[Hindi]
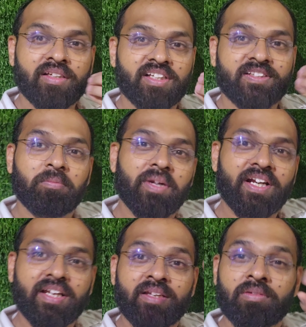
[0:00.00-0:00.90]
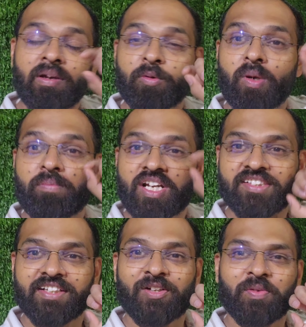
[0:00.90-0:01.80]
सिस्टम बैठा नहीं अब की बार ब्रश
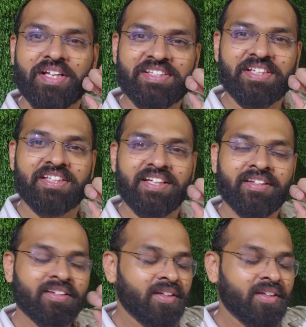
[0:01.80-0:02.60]
से करूँगा अच्छी से